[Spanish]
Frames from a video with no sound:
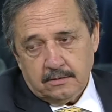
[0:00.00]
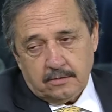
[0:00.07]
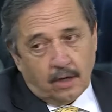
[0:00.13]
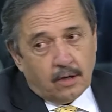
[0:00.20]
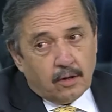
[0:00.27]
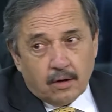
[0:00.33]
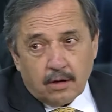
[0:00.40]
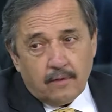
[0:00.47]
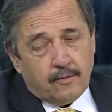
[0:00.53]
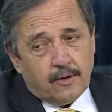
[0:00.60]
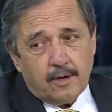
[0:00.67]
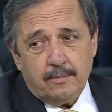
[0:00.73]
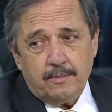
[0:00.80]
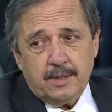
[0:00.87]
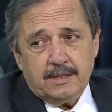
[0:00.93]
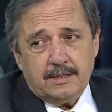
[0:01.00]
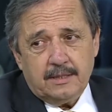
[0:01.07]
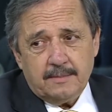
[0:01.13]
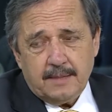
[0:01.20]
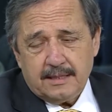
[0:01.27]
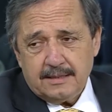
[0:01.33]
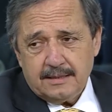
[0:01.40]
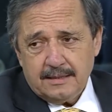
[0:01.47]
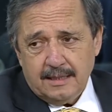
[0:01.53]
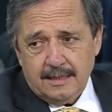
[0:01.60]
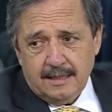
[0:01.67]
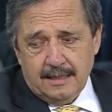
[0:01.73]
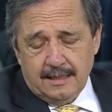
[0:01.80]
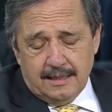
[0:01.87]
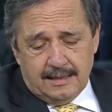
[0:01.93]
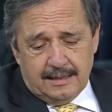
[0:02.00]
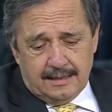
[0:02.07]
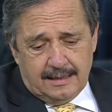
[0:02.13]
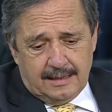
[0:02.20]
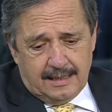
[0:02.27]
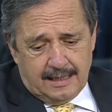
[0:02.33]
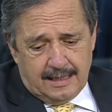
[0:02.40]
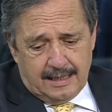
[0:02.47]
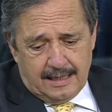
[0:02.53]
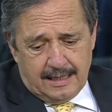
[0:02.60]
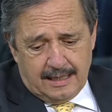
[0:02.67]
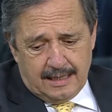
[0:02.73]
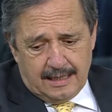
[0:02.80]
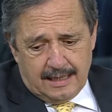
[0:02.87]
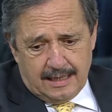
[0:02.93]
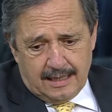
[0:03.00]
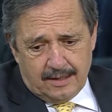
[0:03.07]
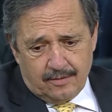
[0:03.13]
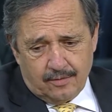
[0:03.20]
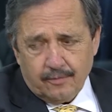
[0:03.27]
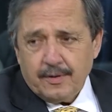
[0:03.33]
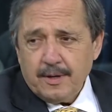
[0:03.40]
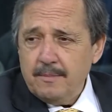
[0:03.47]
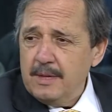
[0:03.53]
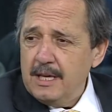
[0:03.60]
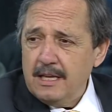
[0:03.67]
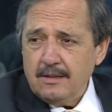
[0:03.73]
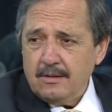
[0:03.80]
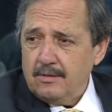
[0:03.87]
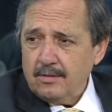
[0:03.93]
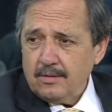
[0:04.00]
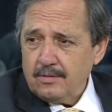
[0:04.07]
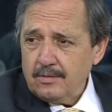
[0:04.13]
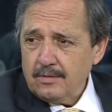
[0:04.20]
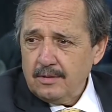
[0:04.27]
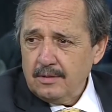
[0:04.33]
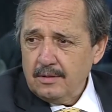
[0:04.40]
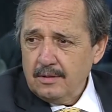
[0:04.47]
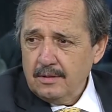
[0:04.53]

todos los que fueron víctimas de, sufrimientos,